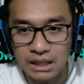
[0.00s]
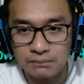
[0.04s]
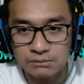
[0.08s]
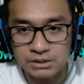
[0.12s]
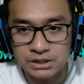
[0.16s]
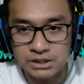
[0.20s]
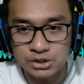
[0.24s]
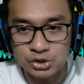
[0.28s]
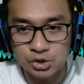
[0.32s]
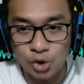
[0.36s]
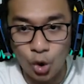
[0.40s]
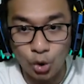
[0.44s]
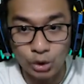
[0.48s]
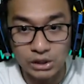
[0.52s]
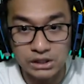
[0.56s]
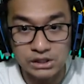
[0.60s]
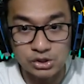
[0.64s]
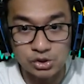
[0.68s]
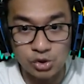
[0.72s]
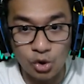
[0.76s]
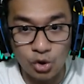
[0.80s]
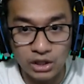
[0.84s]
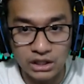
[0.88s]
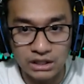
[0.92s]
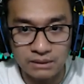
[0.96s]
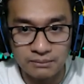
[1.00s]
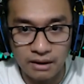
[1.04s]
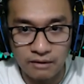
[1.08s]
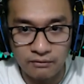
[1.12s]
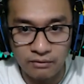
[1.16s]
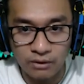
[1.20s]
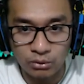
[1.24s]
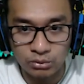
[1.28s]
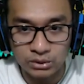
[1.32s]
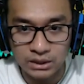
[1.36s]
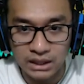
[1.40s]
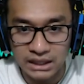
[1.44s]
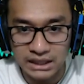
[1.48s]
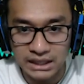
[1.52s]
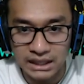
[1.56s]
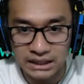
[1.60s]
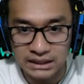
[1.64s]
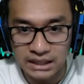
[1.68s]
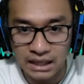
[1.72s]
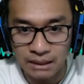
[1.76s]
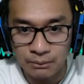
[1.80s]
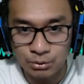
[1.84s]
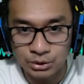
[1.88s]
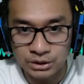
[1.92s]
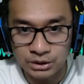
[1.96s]
106 sih sorry sorry maaf aku nggak lihat
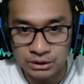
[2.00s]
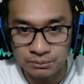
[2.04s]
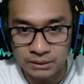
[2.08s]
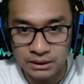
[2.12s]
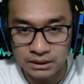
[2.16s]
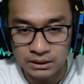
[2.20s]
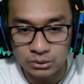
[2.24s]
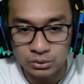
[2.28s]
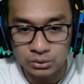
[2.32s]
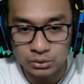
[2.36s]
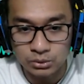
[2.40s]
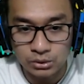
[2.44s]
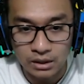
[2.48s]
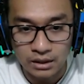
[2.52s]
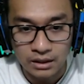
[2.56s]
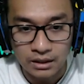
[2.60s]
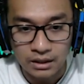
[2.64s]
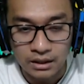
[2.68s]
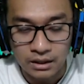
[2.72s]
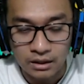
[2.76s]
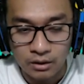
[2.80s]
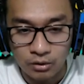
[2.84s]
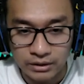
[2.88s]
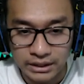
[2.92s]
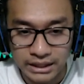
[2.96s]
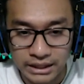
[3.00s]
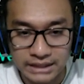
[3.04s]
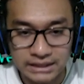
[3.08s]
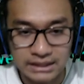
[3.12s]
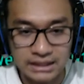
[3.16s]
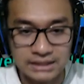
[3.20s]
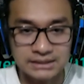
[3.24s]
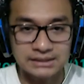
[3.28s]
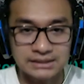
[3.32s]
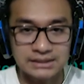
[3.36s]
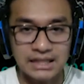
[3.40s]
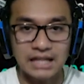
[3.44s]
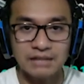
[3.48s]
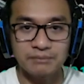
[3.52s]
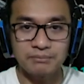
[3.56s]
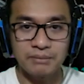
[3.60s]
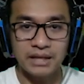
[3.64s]
kamu temanku oke kita start